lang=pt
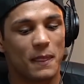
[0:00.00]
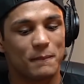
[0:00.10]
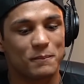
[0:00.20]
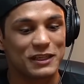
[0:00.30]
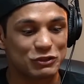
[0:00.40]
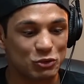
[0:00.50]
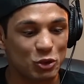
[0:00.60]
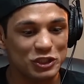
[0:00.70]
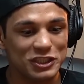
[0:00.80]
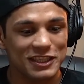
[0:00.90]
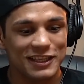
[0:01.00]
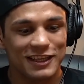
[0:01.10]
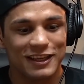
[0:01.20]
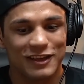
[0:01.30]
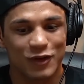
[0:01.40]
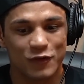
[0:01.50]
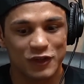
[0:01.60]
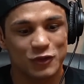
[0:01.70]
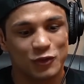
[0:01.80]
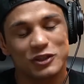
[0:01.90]
Mas hoje eu
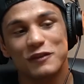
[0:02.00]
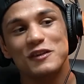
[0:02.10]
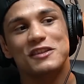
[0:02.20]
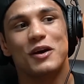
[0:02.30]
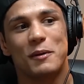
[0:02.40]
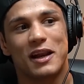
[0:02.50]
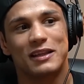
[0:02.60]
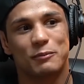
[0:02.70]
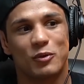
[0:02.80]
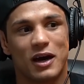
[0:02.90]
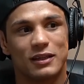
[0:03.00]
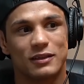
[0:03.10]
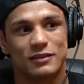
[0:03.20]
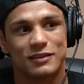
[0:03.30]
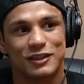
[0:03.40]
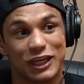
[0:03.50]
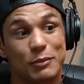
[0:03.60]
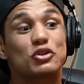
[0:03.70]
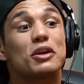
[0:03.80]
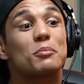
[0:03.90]
vejo outra visão a parada da porrada. Antigamente
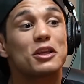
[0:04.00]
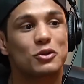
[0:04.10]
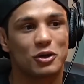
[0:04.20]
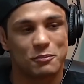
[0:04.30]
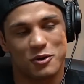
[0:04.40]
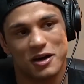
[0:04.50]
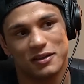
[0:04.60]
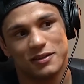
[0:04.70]
eu tinha medo de trocar porrada.